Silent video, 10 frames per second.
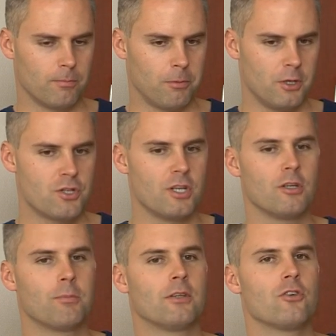pojęcie
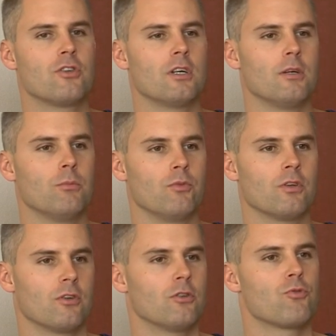enigmatyczne
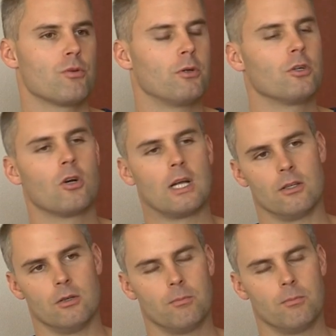mówiące o tym, że boli kolano.